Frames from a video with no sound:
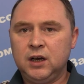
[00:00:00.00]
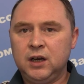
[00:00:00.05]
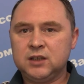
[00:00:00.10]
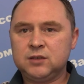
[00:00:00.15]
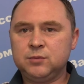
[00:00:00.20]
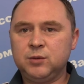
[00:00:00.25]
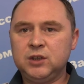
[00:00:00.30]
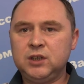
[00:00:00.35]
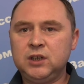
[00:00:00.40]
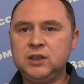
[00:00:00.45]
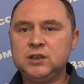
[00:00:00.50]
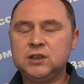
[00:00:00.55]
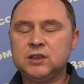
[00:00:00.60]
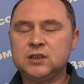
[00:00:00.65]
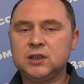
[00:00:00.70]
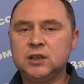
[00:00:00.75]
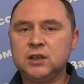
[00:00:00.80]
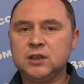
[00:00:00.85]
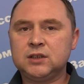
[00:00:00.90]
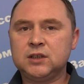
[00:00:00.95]
Осмотрите
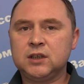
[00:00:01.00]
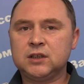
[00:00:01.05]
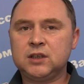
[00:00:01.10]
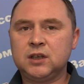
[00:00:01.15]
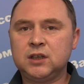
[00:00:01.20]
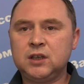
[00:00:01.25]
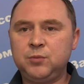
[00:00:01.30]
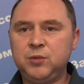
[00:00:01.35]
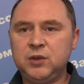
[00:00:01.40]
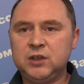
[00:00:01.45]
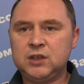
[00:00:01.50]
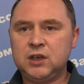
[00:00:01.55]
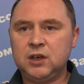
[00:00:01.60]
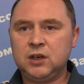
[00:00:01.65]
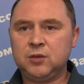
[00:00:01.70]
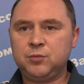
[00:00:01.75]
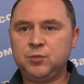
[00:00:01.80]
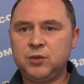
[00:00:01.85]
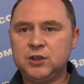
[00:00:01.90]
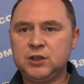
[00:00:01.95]
целостность
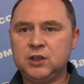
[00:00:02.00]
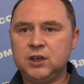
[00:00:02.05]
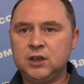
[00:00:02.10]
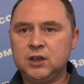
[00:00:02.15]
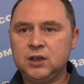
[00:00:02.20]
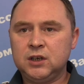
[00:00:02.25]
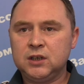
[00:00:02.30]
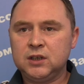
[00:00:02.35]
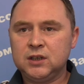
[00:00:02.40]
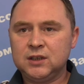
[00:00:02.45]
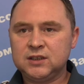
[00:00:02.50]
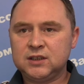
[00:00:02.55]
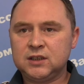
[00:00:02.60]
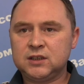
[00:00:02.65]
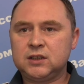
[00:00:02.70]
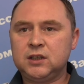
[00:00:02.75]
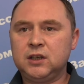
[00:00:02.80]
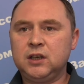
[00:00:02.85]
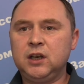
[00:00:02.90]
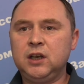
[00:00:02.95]
отопительных печей
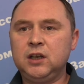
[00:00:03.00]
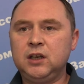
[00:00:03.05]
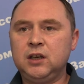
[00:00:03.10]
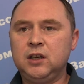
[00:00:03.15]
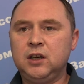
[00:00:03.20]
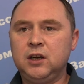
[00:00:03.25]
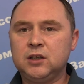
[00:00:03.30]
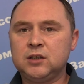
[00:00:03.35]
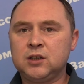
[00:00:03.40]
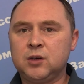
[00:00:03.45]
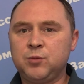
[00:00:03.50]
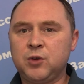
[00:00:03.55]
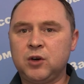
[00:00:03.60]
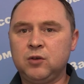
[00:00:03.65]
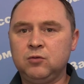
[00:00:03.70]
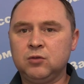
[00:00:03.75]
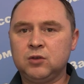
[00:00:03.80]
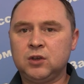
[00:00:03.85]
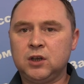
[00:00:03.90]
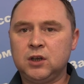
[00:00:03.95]
состояния
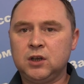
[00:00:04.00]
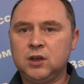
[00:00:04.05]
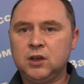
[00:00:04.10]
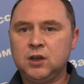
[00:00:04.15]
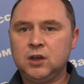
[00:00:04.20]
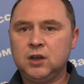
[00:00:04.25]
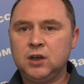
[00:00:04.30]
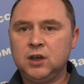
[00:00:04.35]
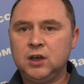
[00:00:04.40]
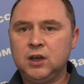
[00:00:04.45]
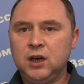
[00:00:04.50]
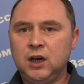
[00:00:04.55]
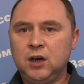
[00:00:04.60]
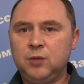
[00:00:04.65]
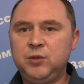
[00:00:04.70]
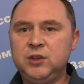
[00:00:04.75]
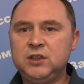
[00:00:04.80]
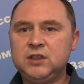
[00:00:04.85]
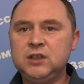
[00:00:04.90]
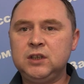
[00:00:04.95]
электропроводки.
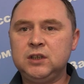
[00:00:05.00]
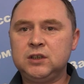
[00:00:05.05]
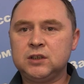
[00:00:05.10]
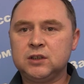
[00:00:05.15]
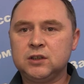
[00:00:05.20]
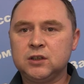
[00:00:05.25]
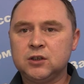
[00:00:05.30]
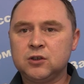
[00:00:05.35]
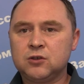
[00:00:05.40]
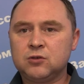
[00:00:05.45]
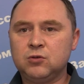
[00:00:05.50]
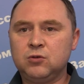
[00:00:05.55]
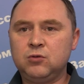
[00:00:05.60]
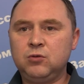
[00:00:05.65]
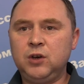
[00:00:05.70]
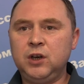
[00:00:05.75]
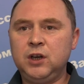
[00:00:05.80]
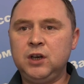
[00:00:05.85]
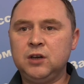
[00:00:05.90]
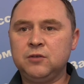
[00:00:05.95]
Объясните, что
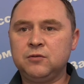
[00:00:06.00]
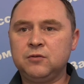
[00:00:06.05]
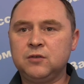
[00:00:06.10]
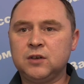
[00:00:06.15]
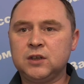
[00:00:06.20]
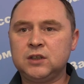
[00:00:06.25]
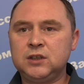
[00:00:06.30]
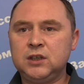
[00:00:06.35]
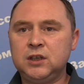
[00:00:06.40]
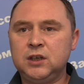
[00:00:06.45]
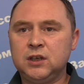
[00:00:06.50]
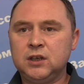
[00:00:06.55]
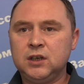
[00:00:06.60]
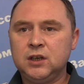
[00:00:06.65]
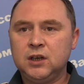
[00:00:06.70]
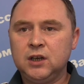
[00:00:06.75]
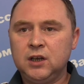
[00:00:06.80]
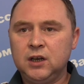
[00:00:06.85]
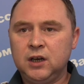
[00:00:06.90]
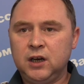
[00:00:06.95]
курение в
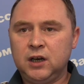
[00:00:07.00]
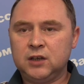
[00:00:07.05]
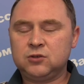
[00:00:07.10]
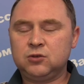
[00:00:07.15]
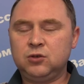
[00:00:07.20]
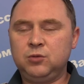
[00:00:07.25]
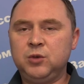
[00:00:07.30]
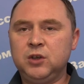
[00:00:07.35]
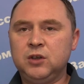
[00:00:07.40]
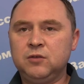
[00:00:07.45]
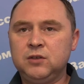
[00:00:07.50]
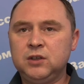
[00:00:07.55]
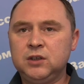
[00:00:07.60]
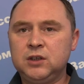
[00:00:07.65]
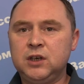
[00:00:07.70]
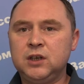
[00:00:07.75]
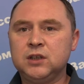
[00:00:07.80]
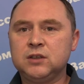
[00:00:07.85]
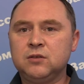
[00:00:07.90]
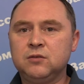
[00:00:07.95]
квартире, особенно в
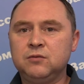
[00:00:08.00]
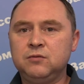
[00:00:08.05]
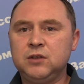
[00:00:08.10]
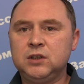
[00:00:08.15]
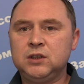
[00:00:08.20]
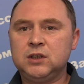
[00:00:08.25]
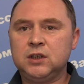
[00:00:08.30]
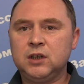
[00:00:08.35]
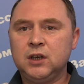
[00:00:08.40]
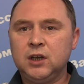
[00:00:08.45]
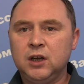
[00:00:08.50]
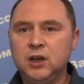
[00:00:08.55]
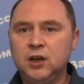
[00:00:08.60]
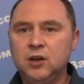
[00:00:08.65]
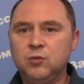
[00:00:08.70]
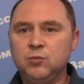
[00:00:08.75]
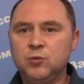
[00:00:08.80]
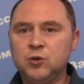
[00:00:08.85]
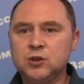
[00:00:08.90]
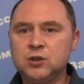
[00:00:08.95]
нетрезвом виде,
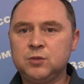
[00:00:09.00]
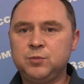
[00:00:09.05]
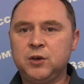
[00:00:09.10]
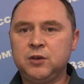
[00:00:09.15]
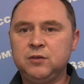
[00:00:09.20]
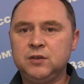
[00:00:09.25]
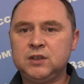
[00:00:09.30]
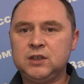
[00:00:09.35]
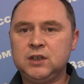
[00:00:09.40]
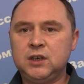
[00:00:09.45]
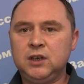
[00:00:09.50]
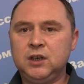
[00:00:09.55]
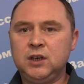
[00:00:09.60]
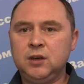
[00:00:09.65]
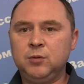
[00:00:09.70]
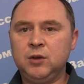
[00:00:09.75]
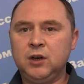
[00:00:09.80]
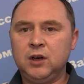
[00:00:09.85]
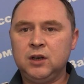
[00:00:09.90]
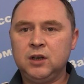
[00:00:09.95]
может привести к
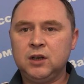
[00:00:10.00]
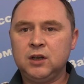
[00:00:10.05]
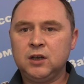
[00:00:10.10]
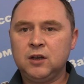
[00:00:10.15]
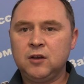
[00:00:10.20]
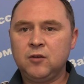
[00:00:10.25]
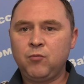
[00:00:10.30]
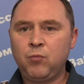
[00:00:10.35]
гибели.